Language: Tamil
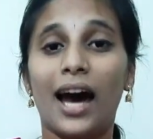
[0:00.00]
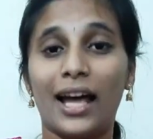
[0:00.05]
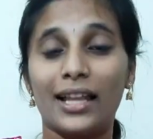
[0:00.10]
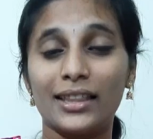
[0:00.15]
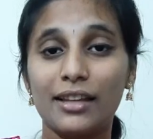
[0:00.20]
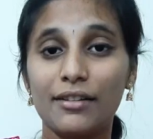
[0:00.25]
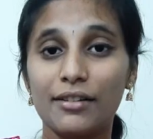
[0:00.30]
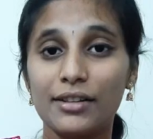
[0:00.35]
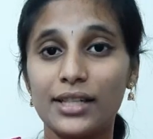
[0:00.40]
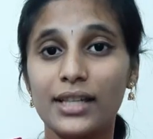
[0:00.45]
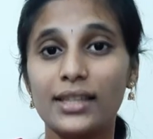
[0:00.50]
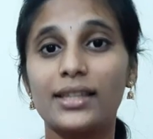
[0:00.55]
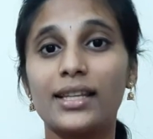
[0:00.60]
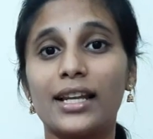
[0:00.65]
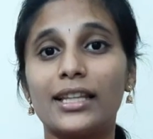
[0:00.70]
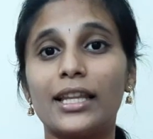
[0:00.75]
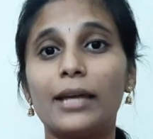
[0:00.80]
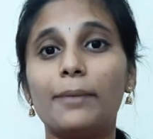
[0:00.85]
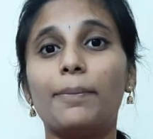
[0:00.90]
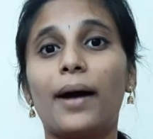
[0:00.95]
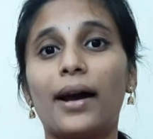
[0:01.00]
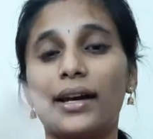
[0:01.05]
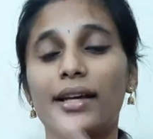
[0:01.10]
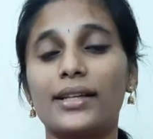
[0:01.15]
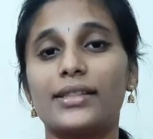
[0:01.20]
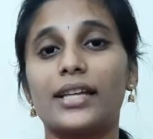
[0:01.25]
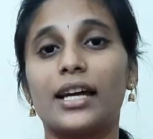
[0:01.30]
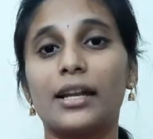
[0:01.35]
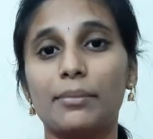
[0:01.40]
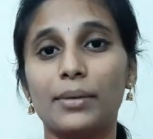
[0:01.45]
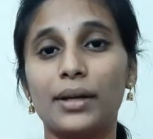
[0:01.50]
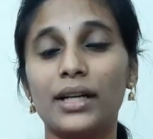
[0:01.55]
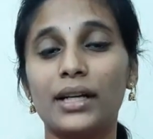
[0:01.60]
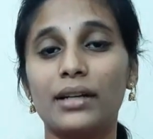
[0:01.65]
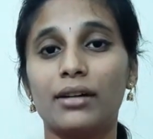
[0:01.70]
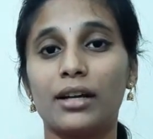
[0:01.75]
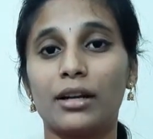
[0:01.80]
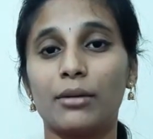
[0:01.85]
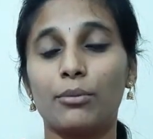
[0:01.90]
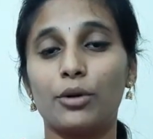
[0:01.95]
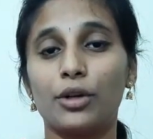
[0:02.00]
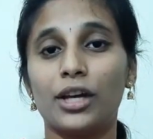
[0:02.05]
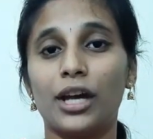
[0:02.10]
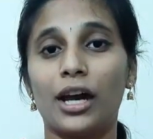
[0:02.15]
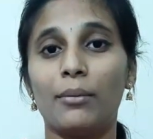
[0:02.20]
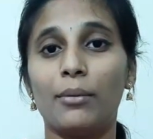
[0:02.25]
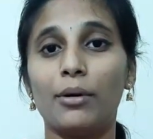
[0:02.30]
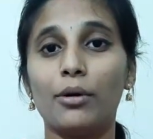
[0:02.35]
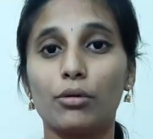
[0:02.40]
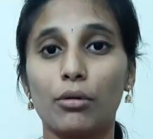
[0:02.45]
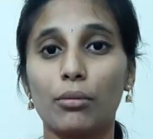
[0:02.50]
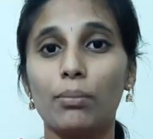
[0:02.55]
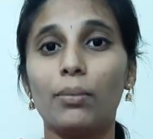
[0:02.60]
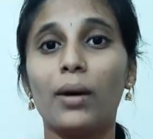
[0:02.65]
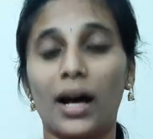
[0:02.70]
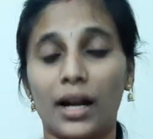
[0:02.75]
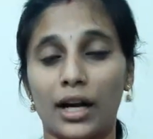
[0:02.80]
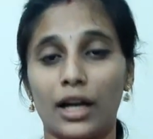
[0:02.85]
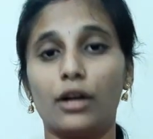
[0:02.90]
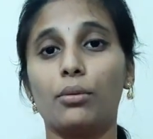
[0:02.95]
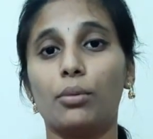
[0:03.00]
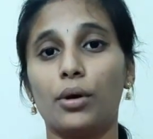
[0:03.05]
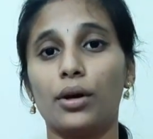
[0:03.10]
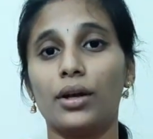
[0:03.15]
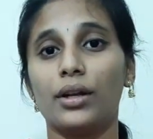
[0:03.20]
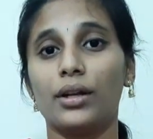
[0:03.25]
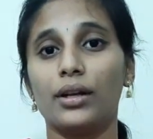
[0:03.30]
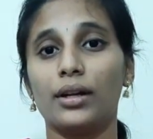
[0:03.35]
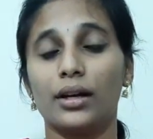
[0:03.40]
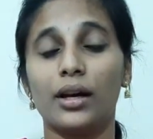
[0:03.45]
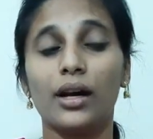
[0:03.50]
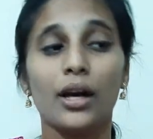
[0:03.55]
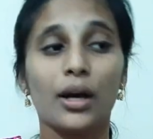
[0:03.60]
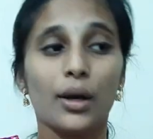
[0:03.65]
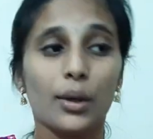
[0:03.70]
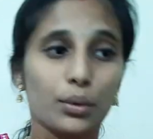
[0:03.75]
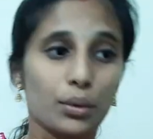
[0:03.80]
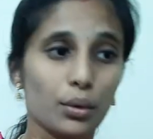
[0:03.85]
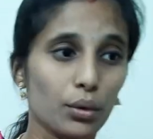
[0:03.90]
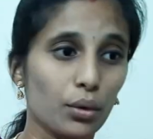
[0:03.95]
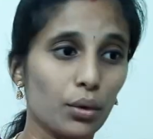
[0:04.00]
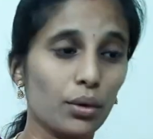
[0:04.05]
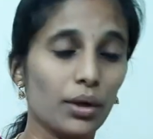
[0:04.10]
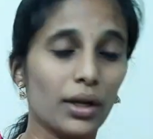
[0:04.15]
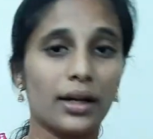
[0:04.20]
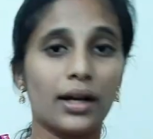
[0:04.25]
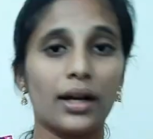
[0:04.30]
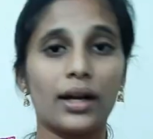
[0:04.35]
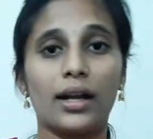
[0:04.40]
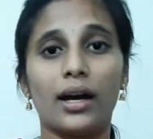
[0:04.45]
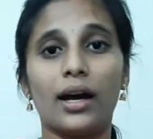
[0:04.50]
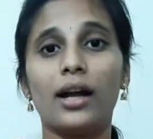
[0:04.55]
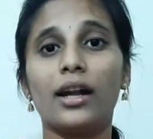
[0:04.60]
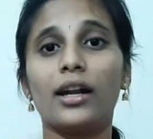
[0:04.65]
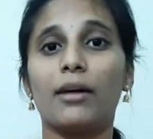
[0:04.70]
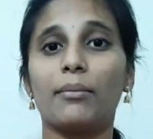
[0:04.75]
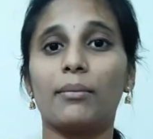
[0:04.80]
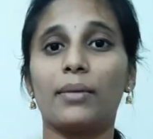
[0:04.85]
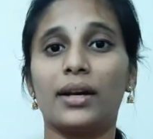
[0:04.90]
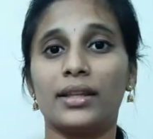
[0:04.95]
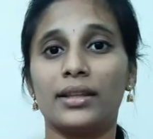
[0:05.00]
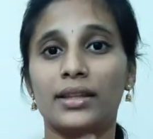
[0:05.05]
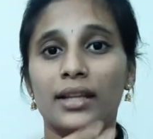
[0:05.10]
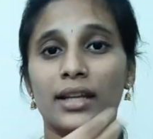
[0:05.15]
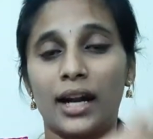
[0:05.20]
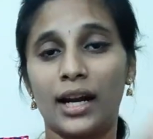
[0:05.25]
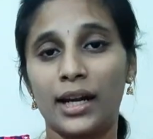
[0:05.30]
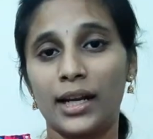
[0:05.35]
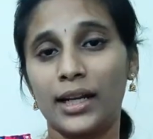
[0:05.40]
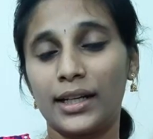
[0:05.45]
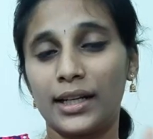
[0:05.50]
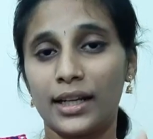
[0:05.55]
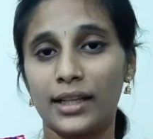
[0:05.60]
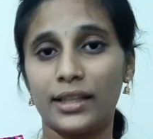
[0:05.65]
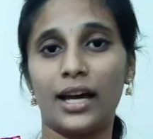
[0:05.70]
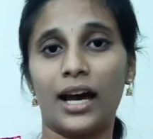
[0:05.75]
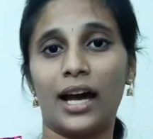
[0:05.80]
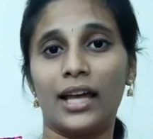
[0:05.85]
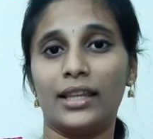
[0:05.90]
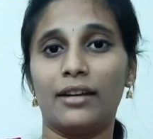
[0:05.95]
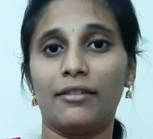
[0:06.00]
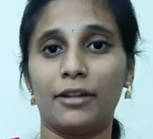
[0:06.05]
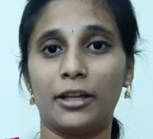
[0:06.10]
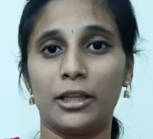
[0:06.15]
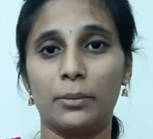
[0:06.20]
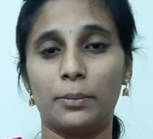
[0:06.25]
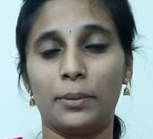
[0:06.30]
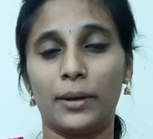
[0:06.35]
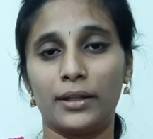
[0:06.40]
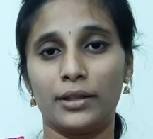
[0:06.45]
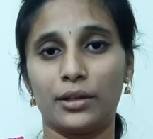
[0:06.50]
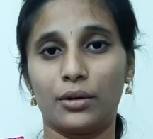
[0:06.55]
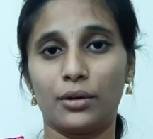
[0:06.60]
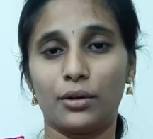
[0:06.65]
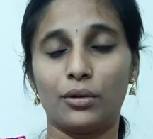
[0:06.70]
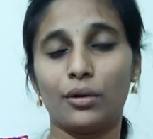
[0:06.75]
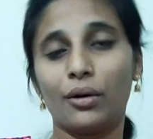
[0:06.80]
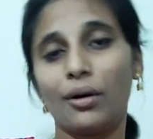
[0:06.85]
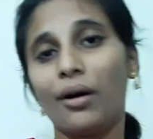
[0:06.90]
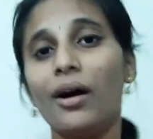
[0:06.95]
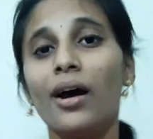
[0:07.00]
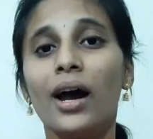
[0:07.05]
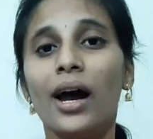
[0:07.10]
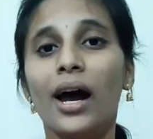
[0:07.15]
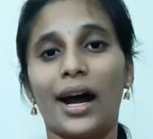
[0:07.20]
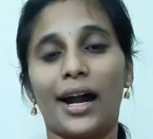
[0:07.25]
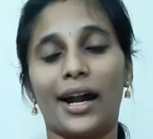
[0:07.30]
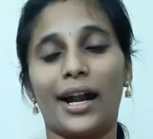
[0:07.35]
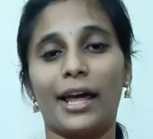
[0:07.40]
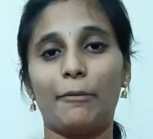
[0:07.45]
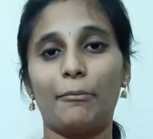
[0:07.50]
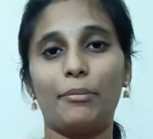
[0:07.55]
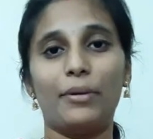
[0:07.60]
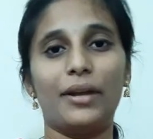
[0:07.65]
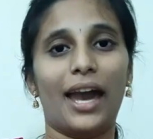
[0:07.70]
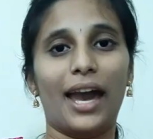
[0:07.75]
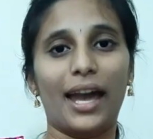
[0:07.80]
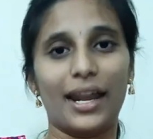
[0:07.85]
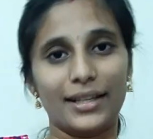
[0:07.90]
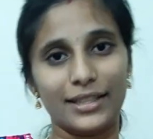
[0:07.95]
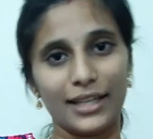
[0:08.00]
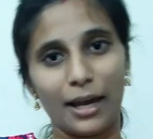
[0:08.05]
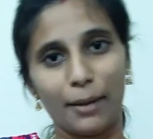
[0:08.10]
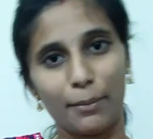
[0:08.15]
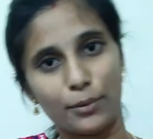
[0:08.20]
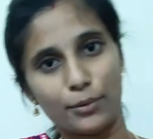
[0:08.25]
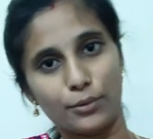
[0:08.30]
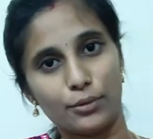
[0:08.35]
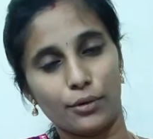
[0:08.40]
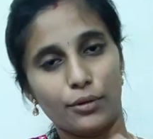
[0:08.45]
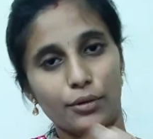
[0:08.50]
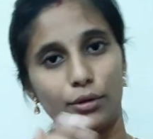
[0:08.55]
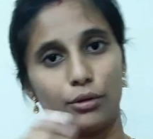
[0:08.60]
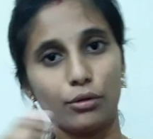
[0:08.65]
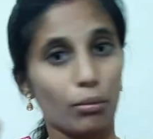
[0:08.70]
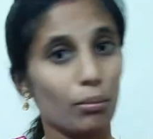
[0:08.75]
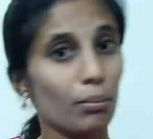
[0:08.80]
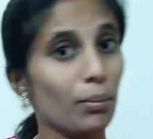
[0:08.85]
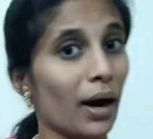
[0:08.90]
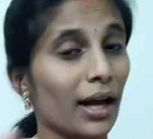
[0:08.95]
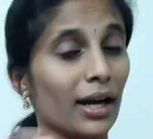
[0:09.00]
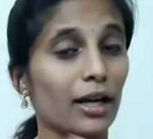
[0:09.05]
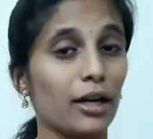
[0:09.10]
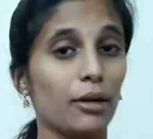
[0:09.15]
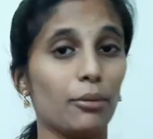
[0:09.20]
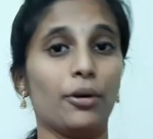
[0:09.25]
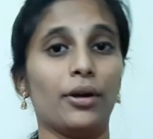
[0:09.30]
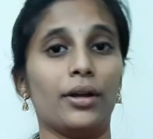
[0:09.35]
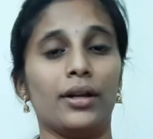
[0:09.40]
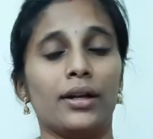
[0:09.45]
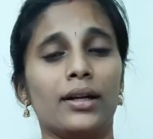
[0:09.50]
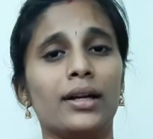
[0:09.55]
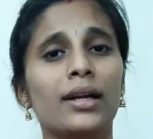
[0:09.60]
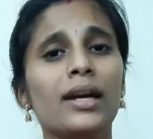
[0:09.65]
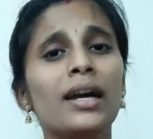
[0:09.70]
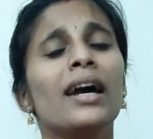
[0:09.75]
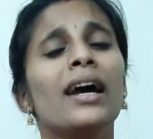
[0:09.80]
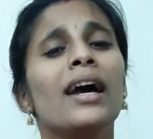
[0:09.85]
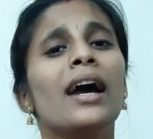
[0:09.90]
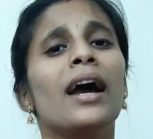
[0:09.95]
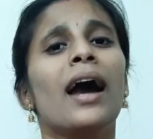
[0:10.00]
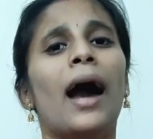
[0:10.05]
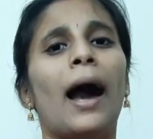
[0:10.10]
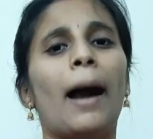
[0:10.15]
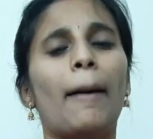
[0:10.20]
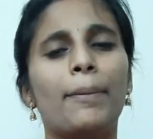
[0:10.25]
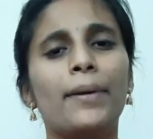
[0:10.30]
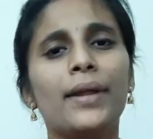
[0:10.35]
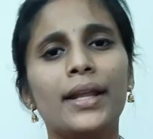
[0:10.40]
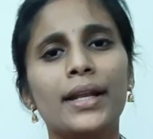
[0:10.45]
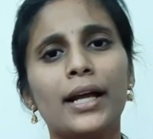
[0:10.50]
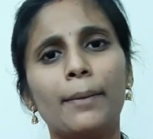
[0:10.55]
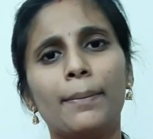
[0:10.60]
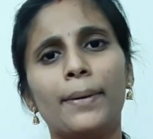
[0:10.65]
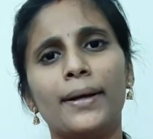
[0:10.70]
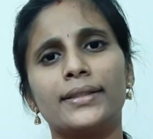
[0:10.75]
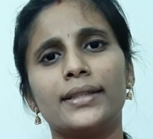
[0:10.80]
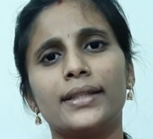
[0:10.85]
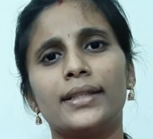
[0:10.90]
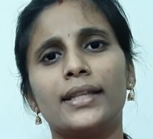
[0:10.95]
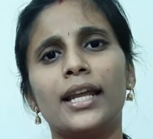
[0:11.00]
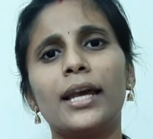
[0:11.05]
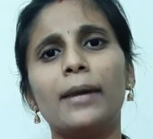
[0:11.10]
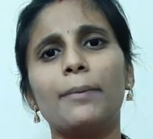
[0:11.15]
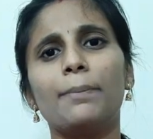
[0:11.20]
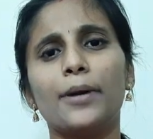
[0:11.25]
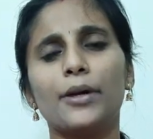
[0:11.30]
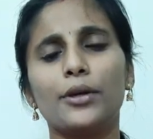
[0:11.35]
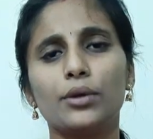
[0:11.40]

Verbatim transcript: அந்த விஷயத்துலேருந்தே பாகிஸ்தான் மீண்டு வர முடியாமல் ரொம்ப அரண்டு போயிருக்கு ஐயோ என்னடா நம்ம இந்த நாடுகிட்டேருந்து ஆதரவு எதிர்பார்த்துக்கிட்டு இருந்தோம் ஆனால் இப்படி ஆயிடுச்சு அப்படின்னு சொல்லிட்டு ரொம்ப அரண்டு போயிருக்கு அப்படி இருக்க பட்சத்தில் இப்போ